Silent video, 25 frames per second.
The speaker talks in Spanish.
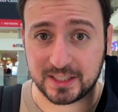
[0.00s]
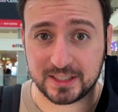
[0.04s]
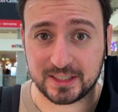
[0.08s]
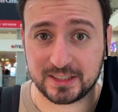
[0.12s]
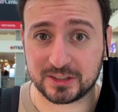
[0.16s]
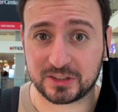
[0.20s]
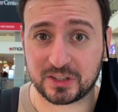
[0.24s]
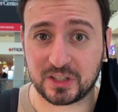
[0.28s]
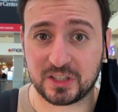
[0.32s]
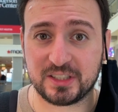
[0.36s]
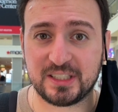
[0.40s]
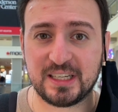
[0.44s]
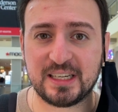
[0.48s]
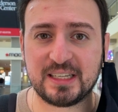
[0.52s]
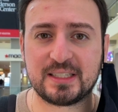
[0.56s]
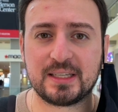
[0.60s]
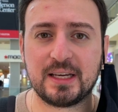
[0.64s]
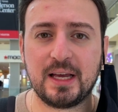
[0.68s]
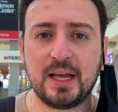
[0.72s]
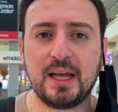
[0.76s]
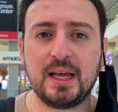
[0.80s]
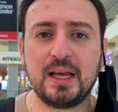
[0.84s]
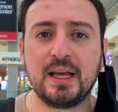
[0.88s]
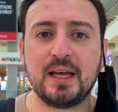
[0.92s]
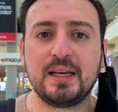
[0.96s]
Entonces,
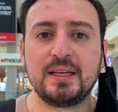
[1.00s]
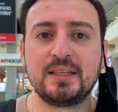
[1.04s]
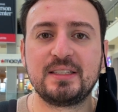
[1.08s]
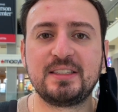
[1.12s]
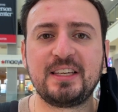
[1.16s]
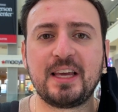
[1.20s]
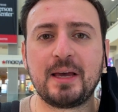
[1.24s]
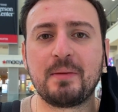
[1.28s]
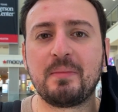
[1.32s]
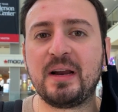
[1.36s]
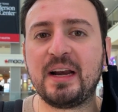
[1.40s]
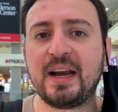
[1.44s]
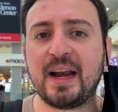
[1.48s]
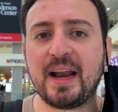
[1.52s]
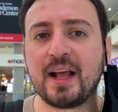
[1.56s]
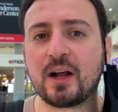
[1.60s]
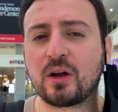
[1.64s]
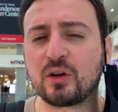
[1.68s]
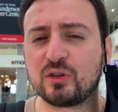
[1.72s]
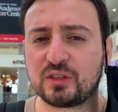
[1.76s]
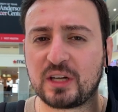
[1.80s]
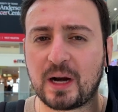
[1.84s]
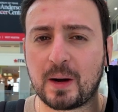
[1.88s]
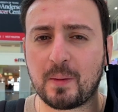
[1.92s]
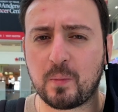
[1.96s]
sí hay manera de
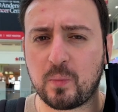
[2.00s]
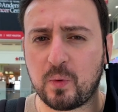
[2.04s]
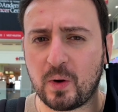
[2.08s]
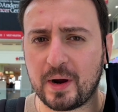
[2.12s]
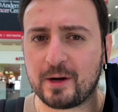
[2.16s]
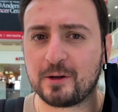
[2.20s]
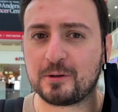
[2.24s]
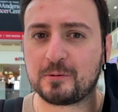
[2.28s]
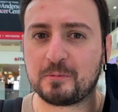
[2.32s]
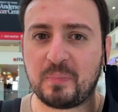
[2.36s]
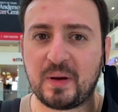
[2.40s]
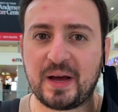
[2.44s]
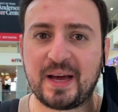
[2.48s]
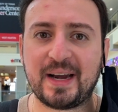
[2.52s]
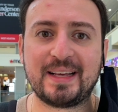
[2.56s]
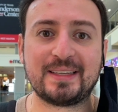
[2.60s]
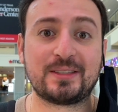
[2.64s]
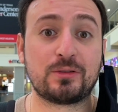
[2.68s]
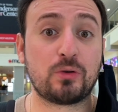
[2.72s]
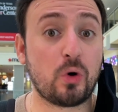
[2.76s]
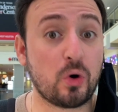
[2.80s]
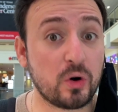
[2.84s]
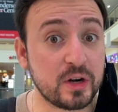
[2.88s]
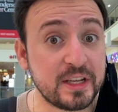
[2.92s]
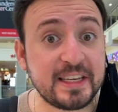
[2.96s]
encontrar buenos pares
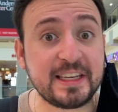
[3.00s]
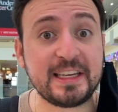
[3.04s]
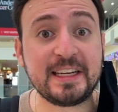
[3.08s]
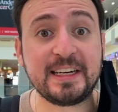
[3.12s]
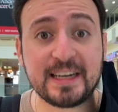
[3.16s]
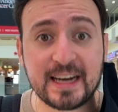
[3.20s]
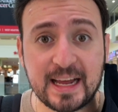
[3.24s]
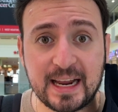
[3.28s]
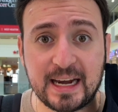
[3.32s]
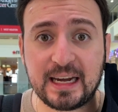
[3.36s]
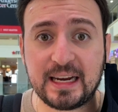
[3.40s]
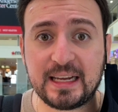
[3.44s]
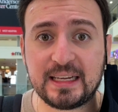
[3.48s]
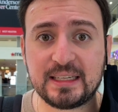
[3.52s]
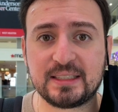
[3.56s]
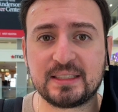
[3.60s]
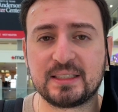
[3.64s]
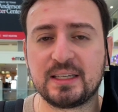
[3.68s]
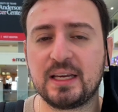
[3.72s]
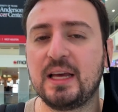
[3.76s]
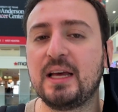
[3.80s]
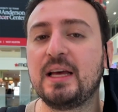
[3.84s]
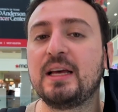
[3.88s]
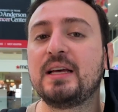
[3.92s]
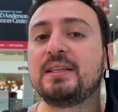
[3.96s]
originales
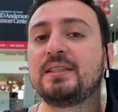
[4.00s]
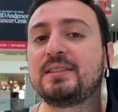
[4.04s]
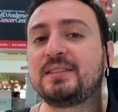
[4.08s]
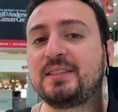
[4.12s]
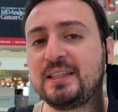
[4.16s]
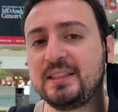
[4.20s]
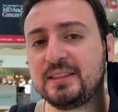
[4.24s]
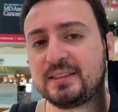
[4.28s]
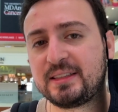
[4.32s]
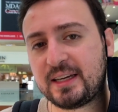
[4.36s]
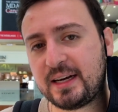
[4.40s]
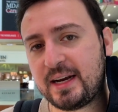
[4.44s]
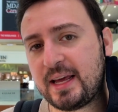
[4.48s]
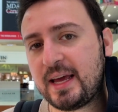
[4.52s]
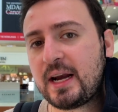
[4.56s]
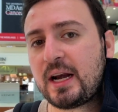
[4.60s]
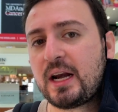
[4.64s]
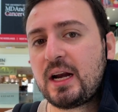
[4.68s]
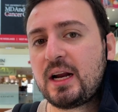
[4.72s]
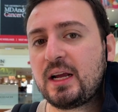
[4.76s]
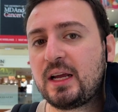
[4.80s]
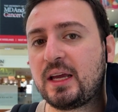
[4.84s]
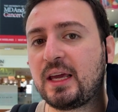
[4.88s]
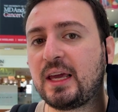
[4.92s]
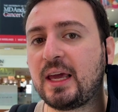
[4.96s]
sin tener
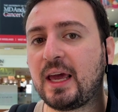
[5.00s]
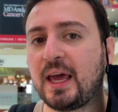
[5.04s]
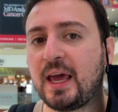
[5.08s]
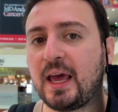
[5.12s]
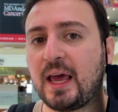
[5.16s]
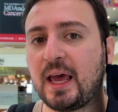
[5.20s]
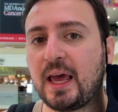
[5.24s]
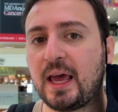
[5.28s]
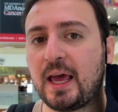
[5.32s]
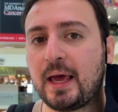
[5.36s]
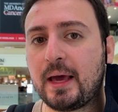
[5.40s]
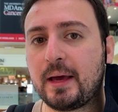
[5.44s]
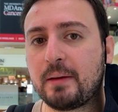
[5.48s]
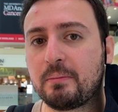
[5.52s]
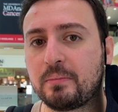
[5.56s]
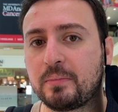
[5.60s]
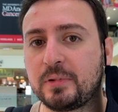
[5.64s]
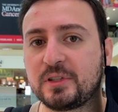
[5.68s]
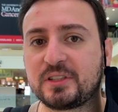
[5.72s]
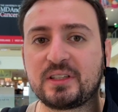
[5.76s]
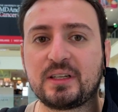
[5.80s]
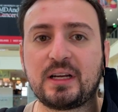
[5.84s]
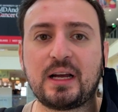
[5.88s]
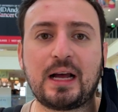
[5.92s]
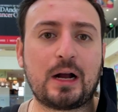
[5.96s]
que pues,
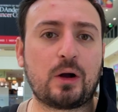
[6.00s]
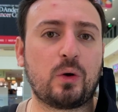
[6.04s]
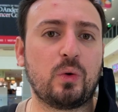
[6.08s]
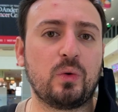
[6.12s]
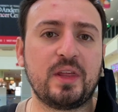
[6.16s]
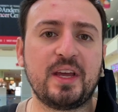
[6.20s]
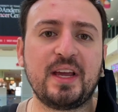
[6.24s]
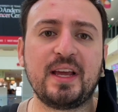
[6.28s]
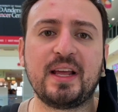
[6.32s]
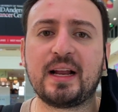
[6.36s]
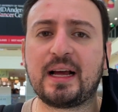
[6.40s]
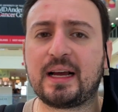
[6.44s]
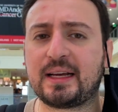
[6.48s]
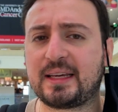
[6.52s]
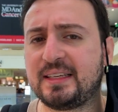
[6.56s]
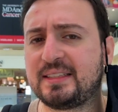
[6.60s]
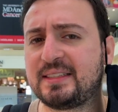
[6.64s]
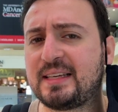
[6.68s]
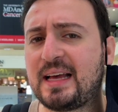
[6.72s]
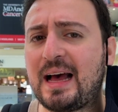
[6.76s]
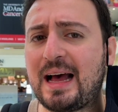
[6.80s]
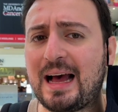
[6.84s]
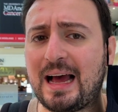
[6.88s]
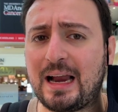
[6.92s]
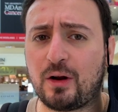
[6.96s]
acudir a
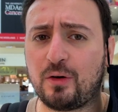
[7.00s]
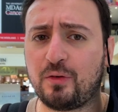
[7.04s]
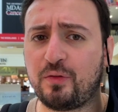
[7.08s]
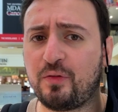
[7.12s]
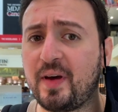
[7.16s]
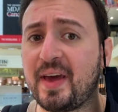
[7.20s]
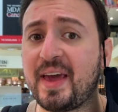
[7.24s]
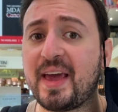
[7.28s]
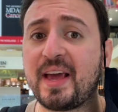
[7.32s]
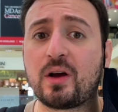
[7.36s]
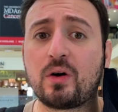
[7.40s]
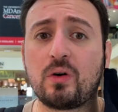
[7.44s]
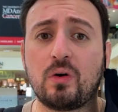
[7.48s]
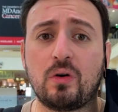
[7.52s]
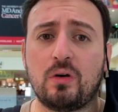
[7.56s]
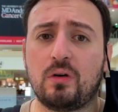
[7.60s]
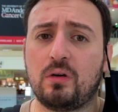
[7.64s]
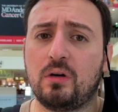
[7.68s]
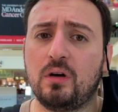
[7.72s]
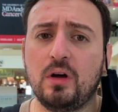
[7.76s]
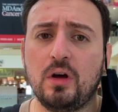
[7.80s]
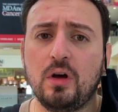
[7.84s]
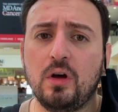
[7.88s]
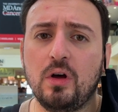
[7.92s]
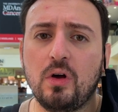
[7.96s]
quizá algo fake
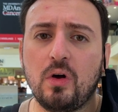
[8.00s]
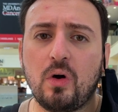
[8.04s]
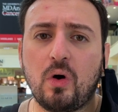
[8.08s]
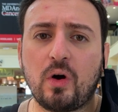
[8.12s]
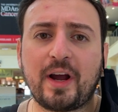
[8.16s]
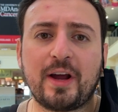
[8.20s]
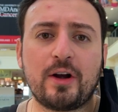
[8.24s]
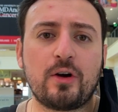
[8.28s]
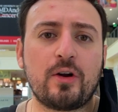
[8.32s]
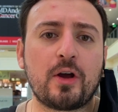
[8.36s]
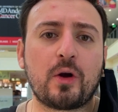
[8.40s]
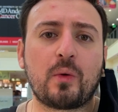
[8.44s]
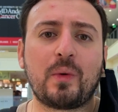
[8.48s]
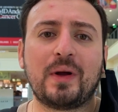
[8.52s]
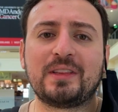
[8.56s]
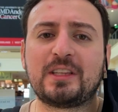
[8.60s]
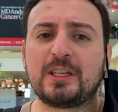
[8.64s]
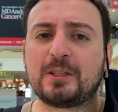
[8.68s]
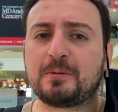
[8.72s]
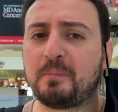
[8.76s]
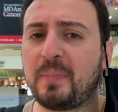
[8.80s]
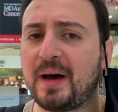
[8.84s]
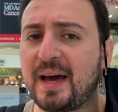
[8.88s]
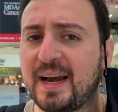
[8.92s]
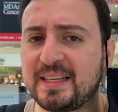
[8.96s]
o que no encuentres
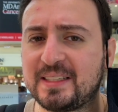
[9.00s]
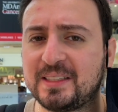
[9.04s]
pares.